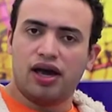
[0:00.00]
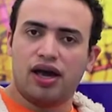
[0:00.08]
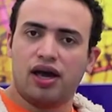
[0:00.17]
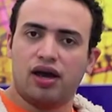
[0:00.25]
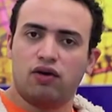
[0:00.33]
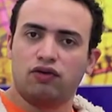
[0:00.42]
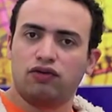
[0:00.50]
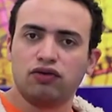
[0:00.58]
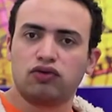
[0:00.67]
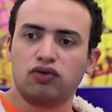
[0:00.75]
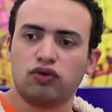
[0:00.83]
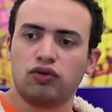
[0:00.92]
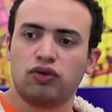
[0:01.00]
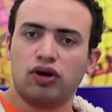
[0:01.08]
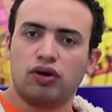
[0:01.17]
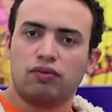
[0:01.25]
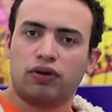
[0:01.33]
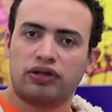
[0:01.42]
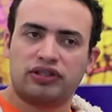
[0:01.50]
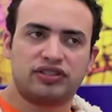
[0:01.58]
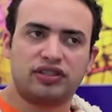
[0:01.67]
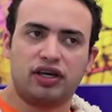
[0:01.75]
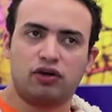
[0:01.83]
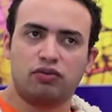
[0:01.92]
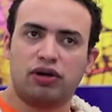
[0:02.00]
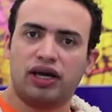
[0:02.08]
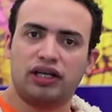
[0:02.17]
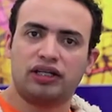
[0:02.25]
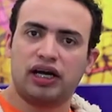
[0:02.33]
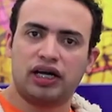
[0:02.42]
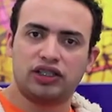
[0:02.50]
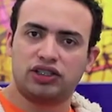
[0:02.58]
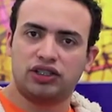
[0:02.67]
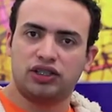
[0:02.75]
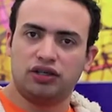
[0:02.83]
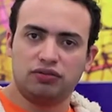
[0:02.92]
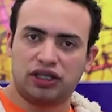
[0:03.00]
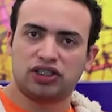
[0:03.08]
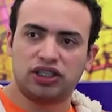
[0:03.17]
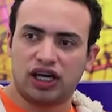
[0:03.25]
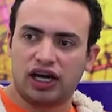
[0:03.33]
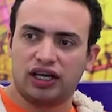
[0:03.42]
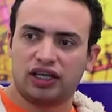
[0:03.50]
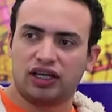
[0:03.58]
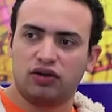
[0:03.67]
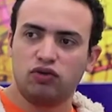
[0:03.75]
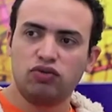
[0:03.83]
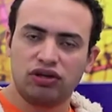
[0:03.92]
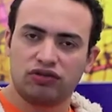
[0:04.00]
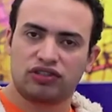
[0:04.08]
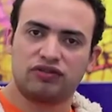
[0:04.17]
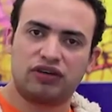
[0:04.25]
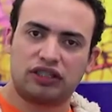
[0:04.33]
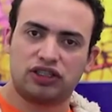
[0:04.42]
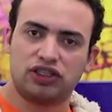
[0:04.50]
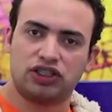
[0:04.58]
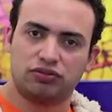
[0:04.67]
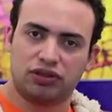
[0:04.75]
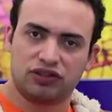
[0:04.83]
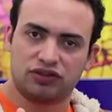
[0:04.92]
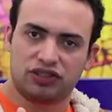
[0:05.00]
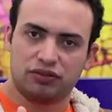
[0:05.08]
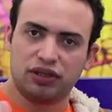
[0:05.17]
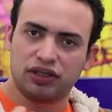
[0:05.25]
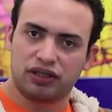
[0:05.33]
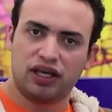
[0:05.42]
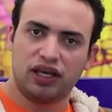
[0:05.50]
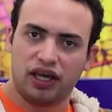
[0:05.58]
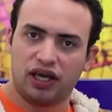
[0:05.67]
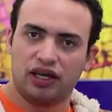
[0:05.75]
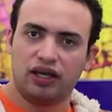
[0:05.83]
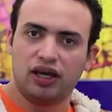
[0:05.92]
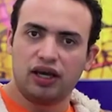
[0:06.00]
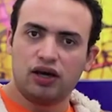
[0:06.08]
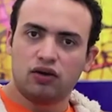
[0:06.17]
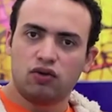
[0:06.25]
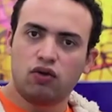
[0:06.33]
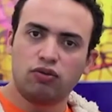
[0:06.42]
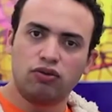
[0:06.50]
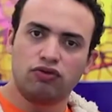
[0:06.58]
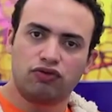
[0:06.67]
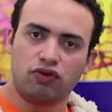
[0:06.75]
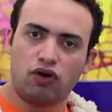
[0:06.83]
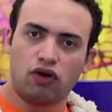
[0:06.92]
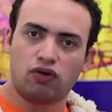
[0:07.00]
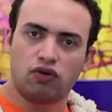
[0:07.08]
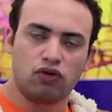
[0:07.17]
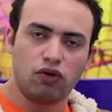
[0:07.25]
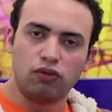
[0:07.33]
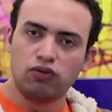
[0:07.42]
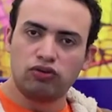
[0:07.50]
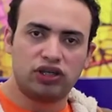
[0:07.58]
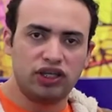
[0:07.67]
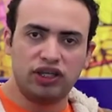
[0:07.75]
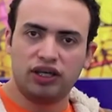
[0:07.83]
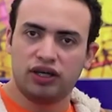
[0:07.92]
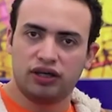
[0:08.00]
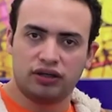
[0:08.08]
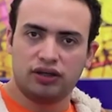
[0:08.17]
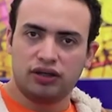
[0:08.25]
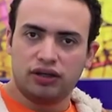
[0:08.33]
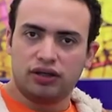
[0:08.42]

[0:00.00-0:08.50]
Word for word: É, o futuro pode ser uma realidade imaginária que nunca você vai atingir, mas você mantém ele como um foco, como um guia